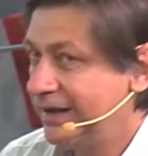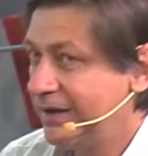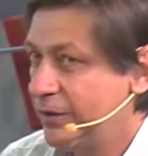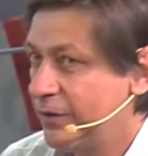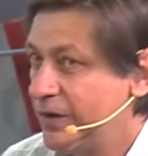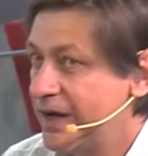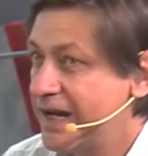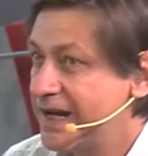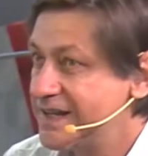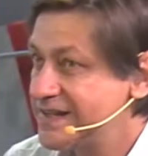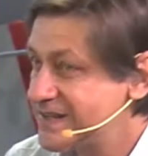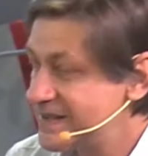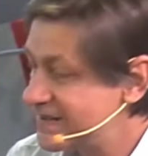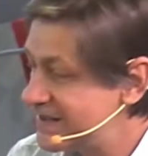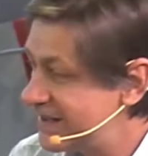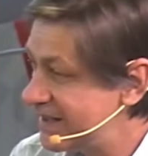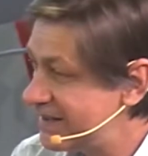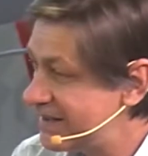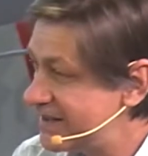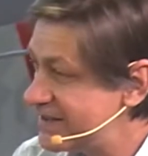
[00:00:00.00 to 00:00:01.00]
con la
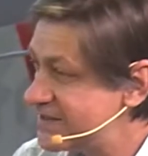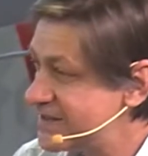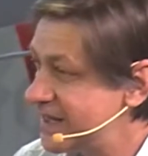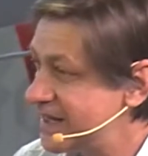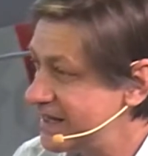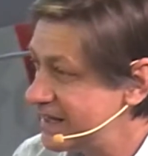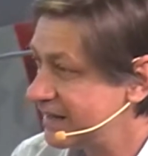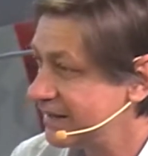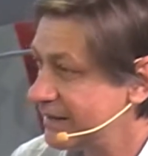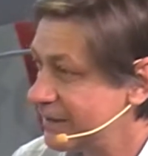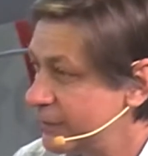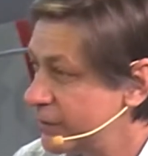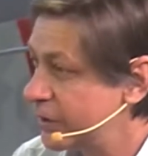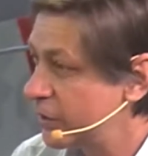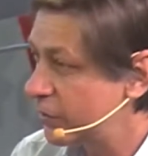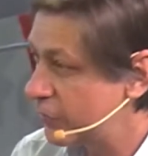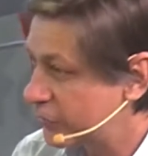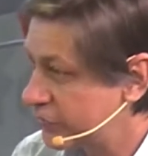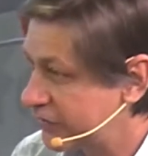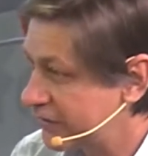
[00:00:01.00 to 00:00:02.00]
necesidad de salir, de
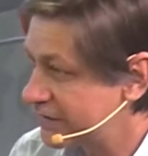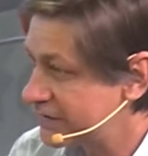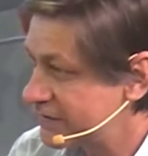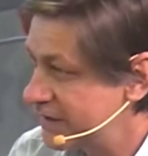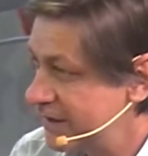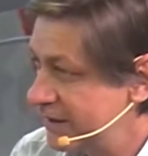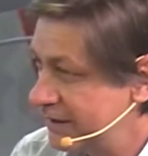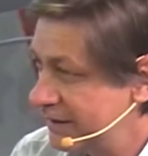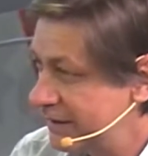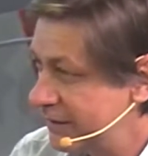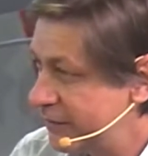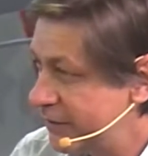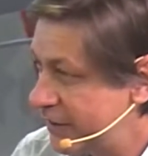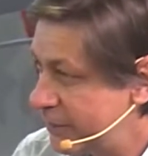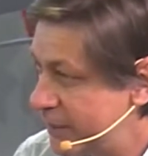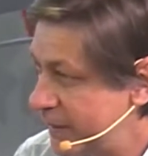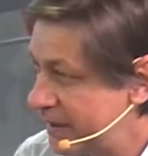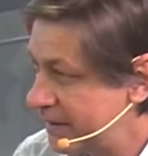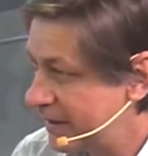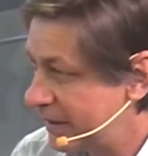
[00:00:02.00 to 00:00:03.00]
ver cosas, de ver
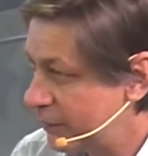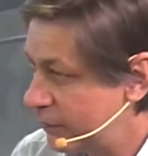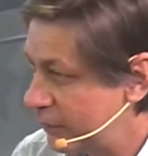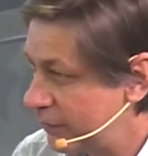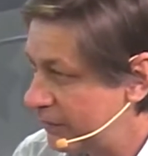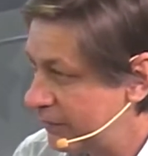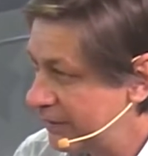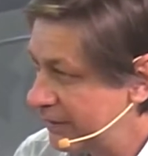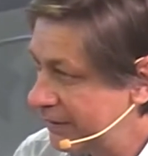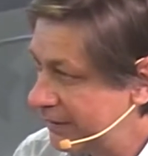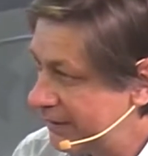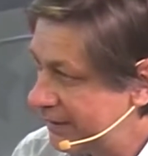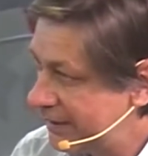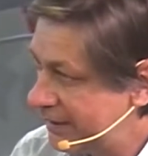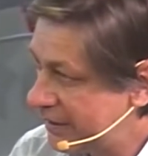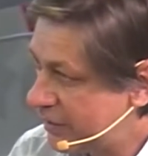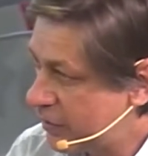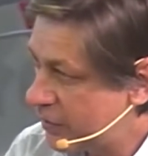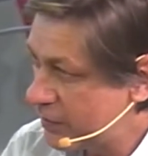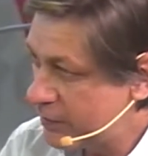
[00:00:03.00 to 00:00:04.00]
espectáculo.
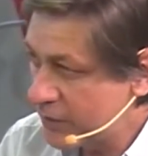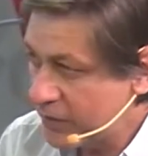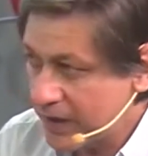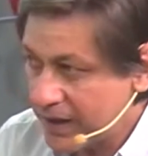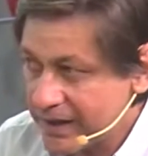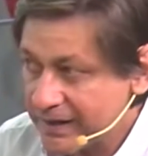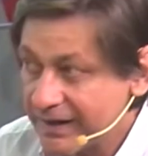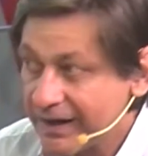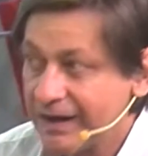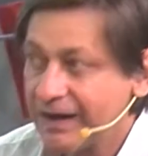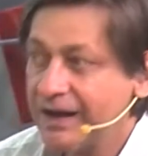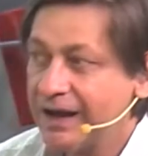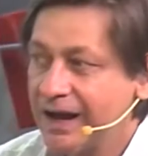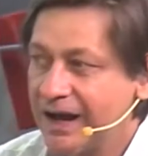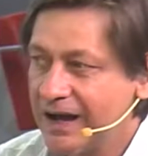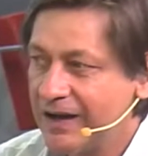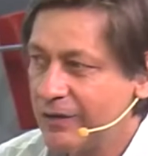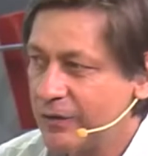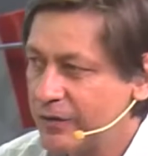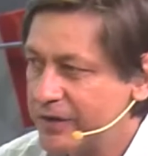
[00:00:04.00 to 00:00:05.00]
¿Y cómo ha
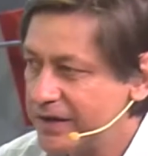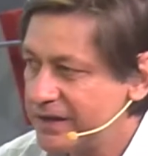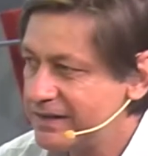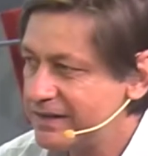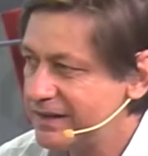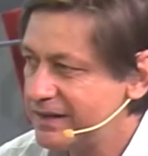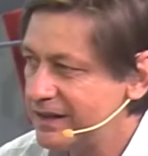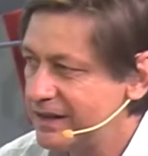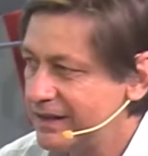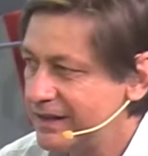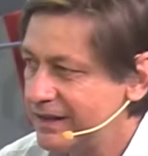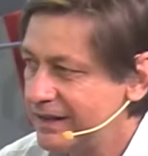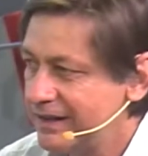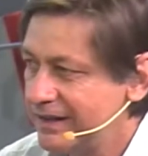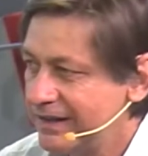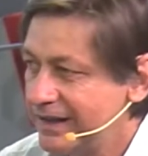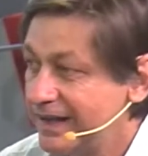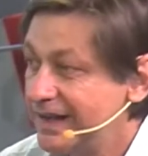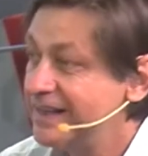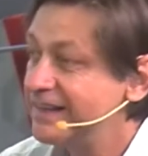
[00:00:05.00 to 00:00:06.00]
arrancado en,
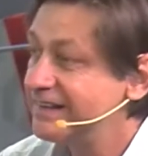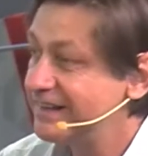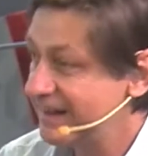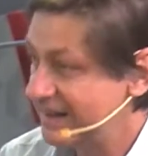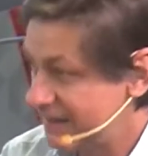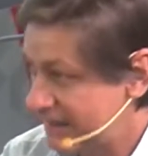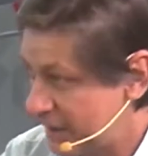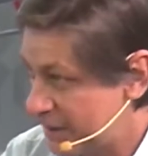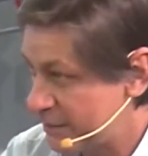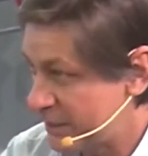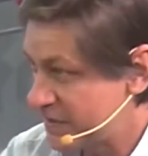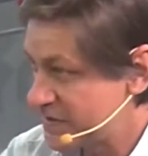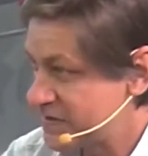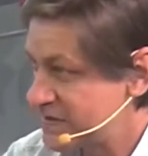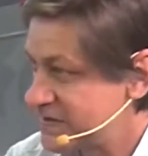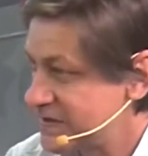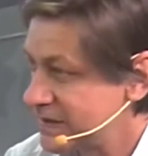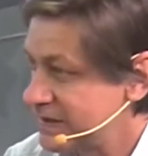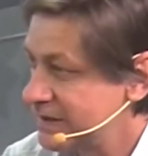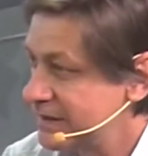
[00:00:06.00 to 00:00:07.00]
este, en esta etapa,
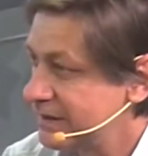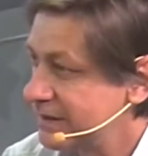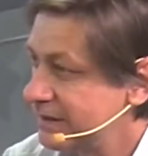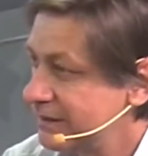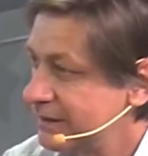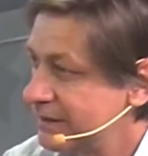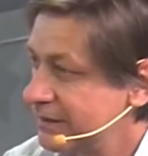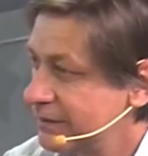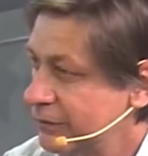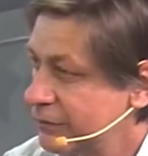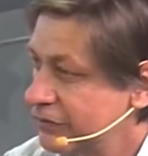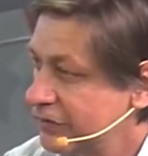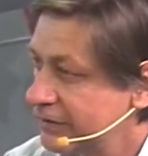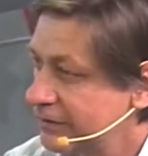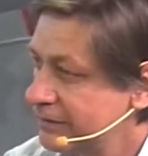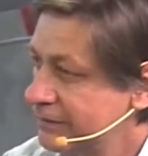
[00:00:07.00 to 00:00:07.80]
si se quiere, José